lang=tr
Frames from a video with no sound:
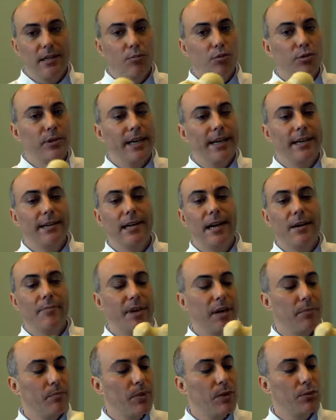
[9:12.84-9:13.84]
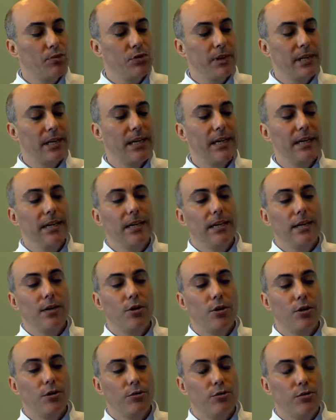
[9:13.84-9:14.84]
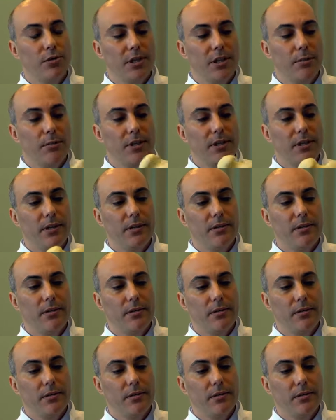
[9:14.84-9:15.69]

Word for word: da bununla eklem yapmak üzere gördüğünüz gibi e,